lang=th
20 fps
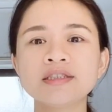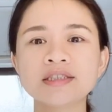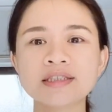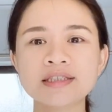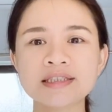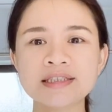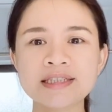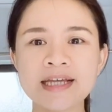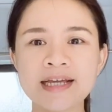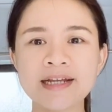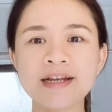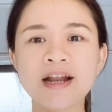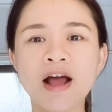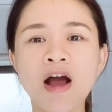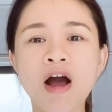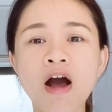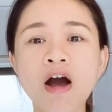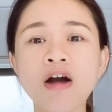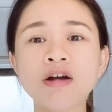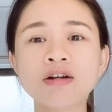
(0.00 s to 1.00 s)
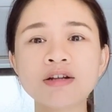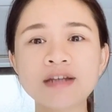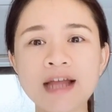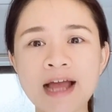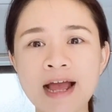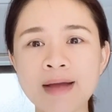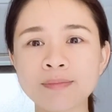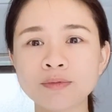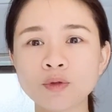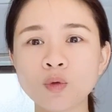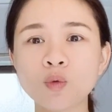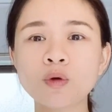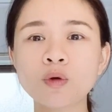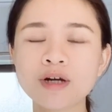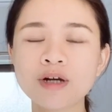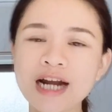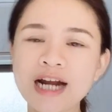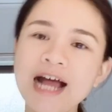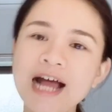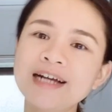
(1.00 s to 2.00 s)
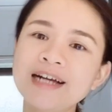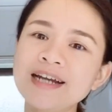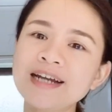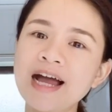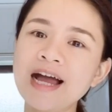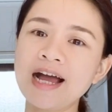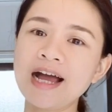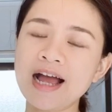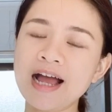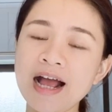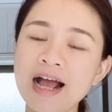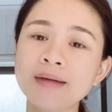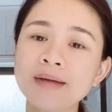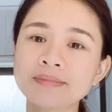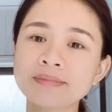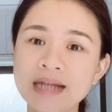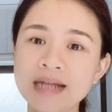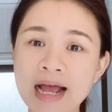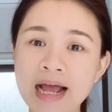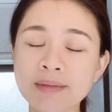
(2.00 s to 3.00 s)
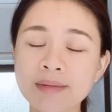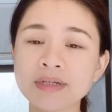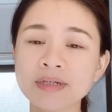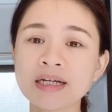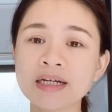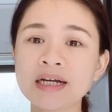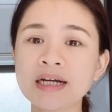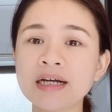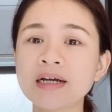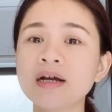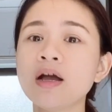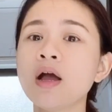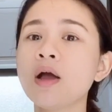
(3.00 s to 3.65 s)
เช็ดห้องน้ำทุกครั้งหลังอาบน้ำนะคะ